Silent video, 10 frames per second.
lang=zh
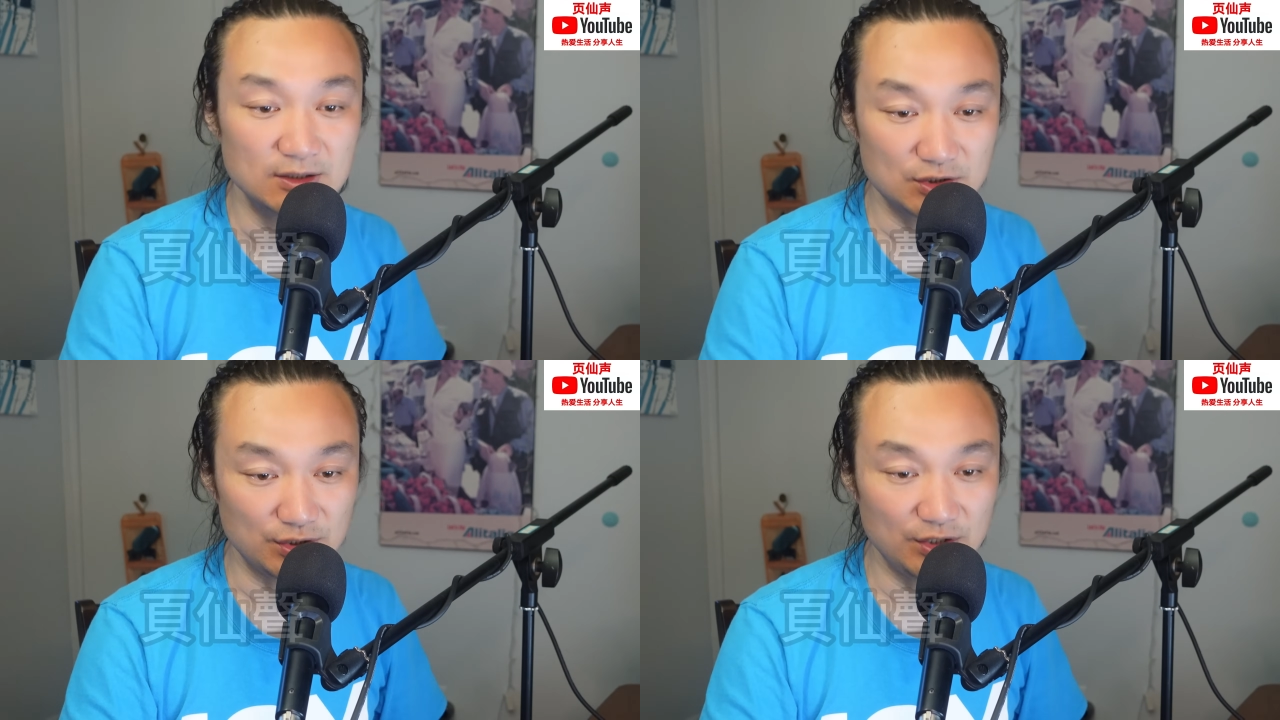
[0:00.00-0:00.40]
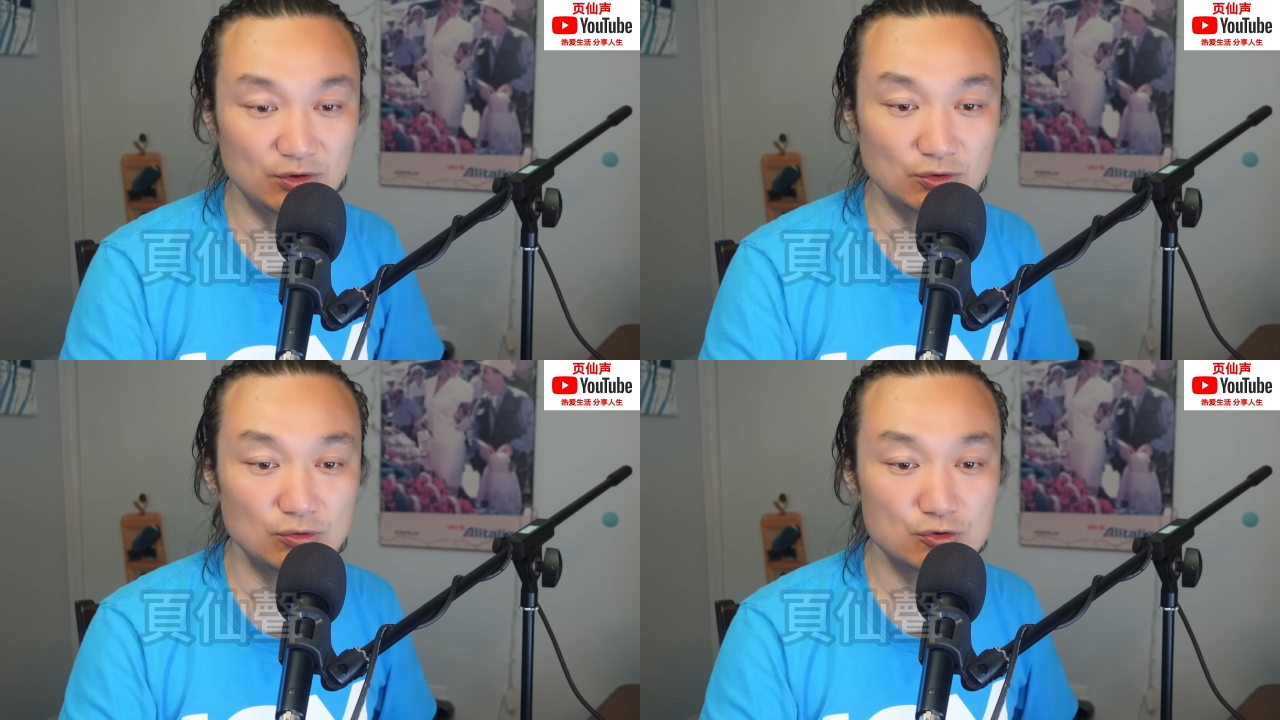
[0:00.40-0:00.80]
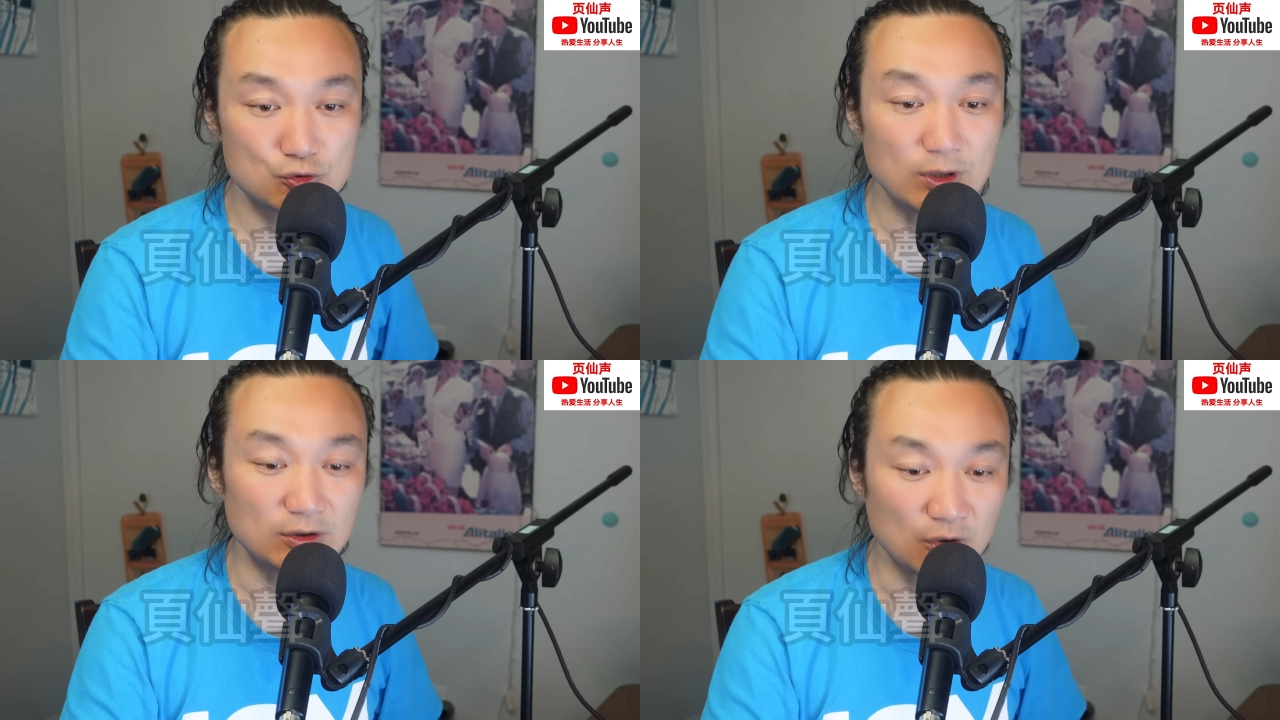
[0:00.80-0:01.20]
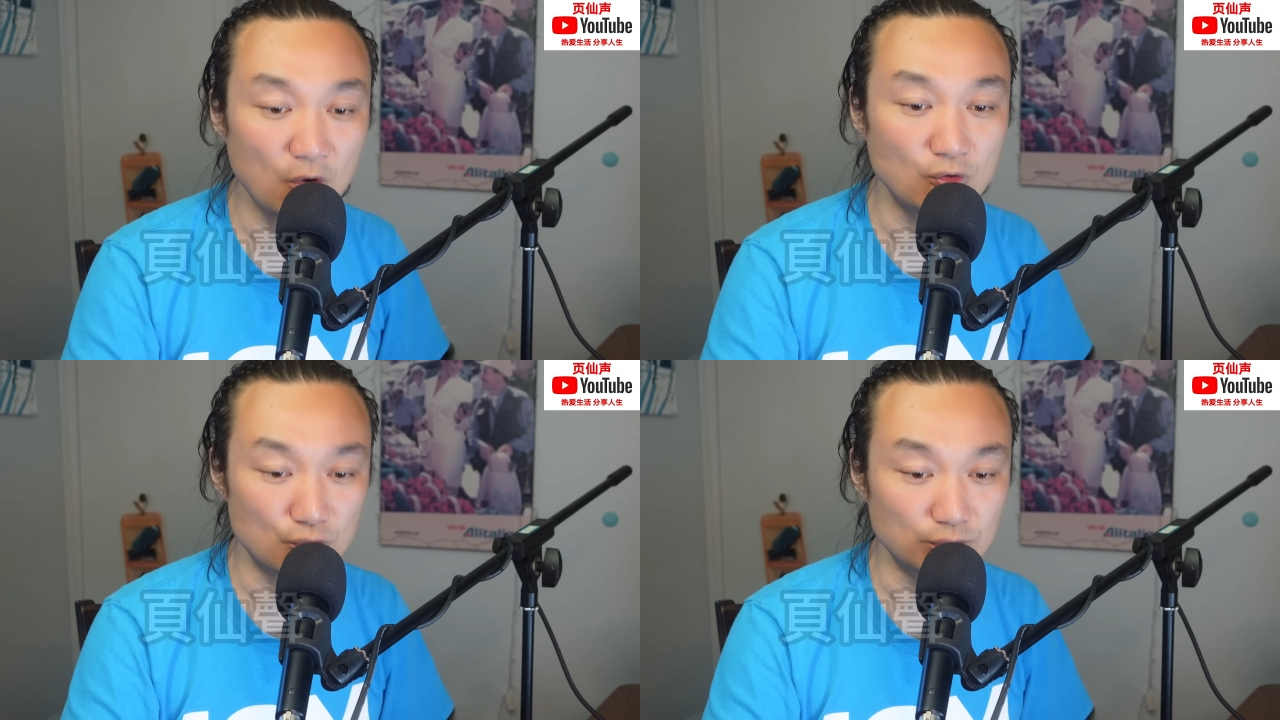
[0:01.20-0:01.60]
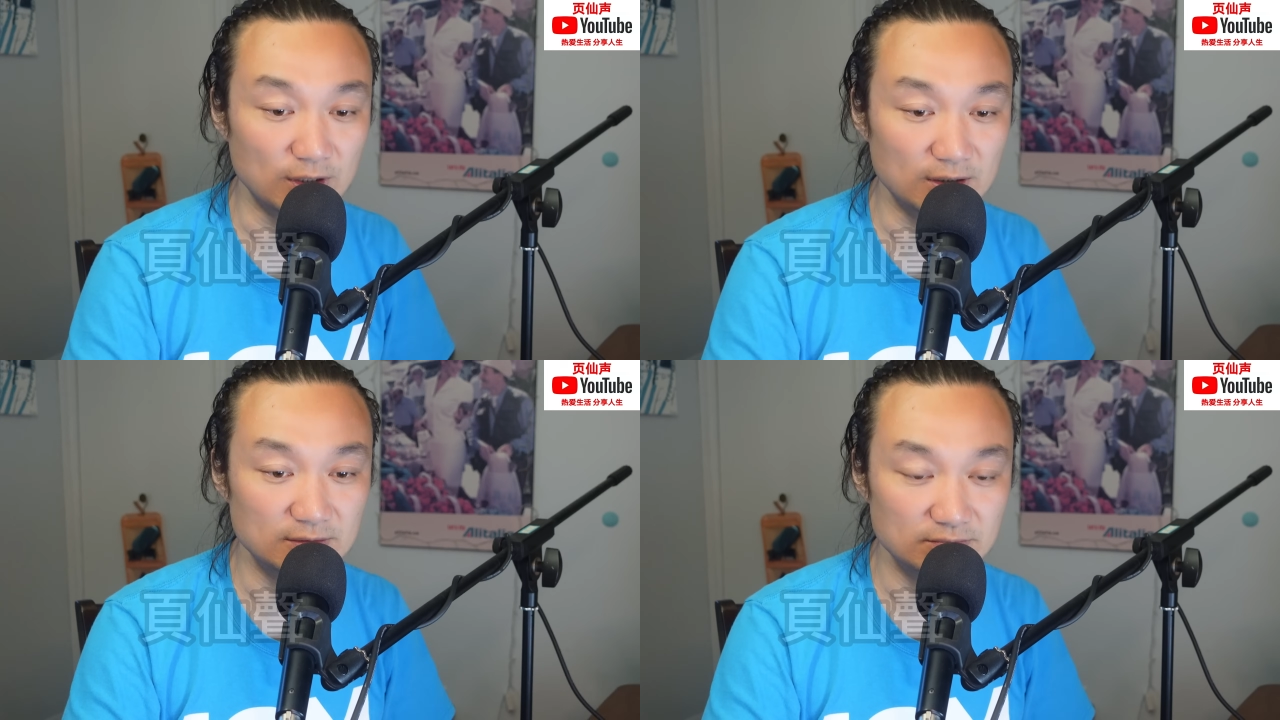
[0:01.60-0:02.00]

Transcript: 是一生中最痛苦的